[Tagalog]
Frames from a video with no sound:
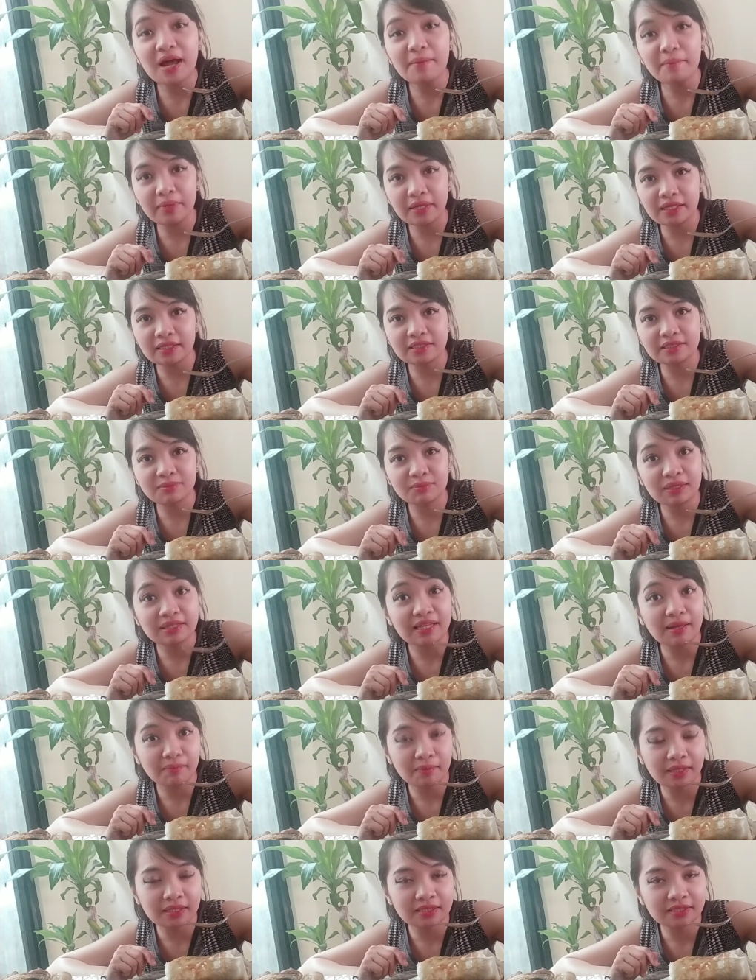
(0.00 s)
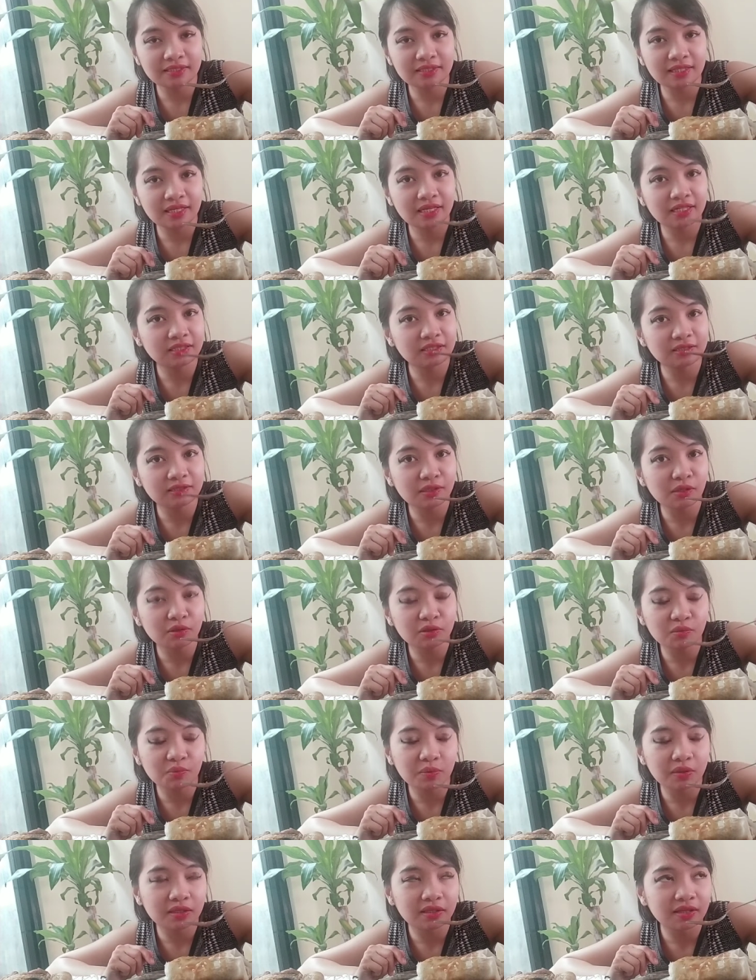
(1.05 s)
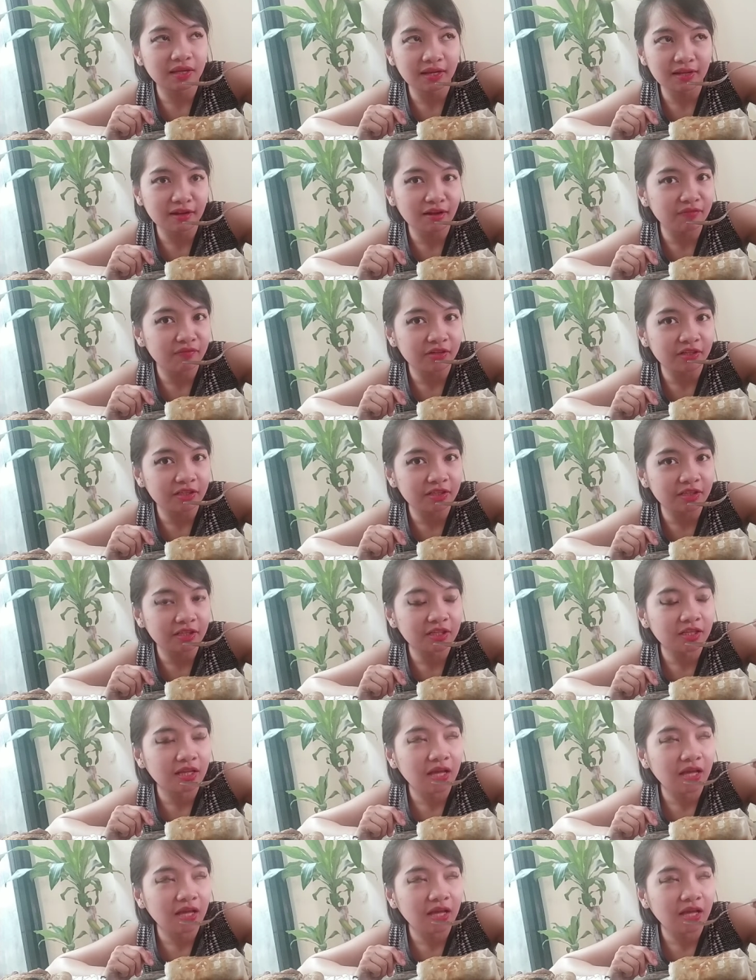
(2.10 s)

Promise, matamis. It's so sweet. I love it.